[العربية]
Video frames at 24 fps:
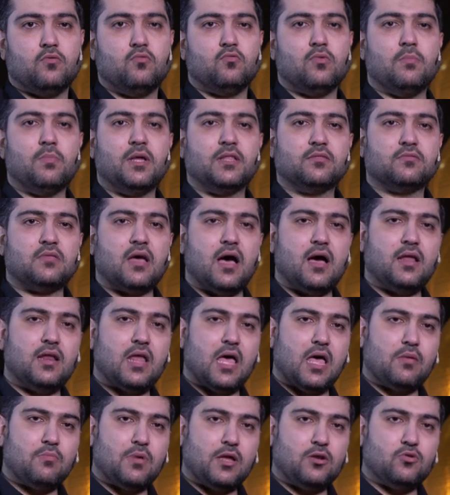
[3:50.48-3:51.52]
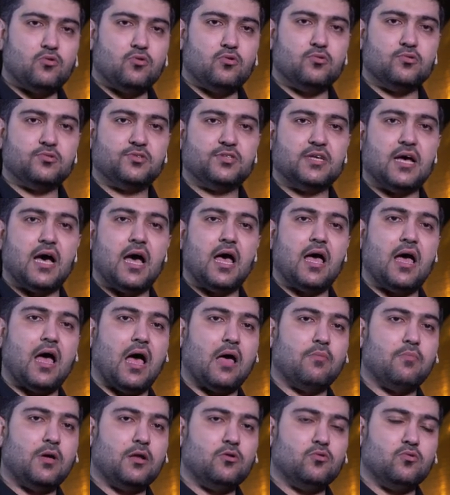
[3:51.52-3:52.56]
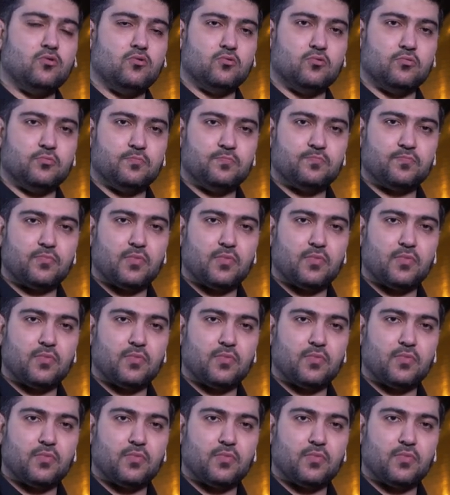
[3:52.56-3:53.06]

ومن طال أمله ساء عمله